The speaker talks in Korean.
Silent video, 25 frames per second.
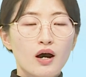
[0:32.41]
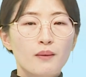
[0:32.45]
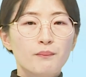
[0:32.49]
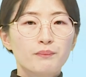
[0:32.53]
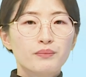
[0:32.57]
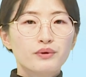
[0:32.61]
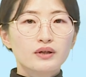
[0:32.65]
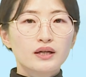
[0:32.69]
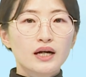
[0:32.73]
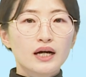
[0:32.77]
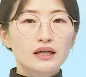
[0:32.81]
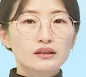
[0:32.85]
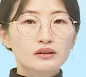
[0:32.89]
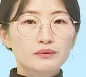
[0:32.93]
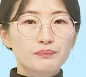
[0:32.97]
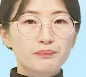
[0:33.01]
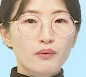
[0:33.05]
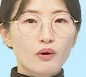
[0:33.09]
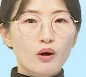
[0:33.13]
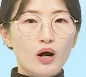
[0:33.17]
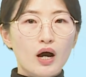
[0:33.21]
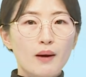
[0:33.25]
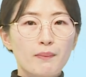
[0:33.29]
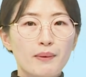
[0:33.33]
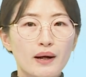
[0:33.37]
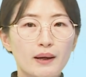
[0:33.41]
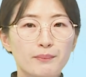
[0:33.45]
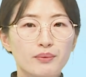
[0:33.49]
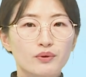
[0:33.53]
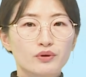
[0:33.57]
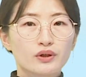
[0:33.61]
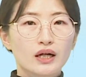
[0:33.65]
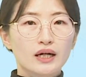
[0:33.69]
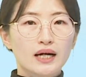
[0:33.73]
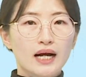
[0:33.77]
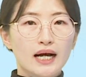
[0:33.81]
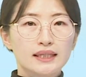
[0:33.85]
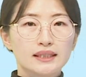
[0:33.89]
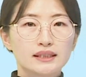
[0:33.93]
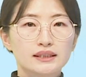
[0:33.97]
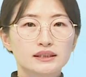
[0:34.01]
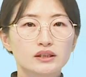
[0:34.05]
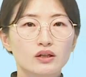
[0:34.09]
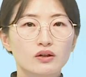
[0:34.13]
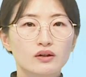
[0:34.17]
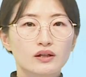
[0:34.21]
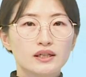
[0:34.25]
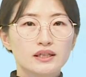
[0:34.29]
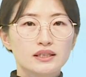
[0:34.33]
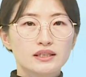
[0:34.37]
풍랑특보가 발표될
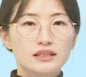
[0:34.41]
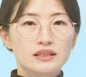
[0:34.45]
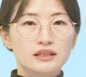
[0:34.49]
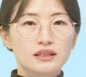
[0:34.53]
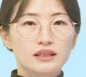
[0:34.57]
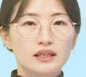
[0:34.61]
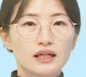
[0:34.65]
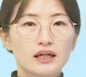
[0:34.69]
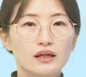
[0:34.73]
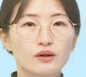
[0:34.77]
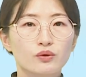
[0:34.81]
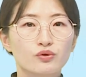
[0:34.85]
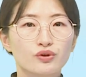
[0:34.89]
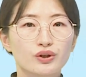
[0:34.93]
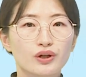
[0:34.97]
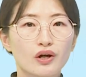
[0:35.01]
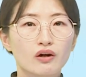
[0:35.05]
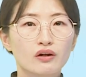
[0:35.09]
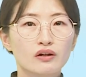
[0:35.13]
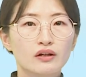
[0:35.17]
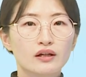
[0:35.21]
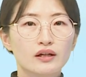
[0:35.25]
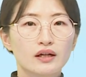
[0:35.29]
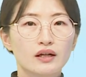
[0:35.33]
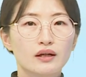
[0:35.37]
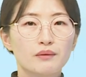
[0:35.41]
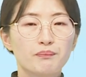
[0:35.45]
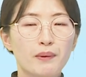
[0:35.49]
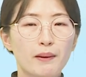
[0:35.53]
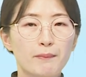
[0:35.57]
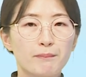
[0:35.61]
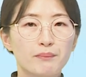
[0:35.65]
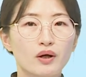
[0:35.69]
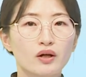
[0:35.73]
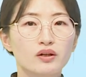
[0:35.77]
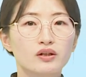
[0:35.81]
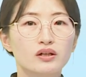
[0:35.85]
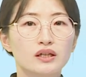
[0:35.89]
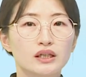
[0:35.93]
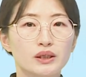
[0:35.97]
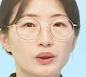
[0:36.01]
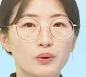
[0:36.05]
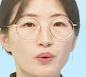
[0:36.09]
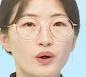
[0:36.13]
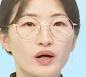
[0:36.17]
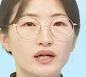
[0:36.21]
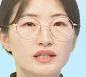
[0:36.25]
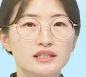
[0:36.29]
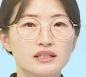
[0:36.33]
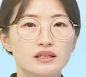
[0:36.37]
가능성이 있으니 귀경길 배편을
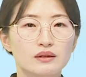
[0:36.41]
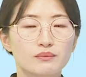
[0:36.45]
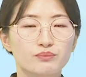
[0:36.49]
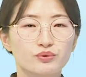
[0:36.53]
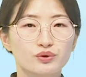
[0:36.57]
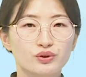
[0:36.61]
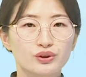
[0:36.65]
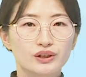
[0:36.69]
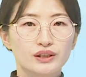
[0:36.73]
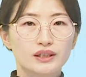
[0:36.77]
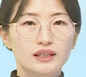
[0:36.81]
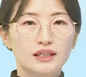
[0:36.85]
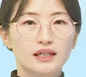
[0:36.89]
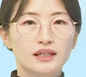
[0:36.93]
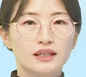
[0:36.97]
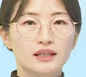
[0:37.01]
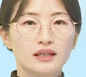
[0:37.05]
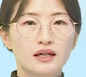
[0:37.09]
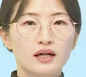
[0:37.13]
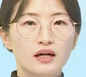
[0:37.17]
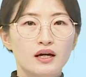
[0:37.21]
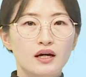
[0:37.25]
이용하시는 분들은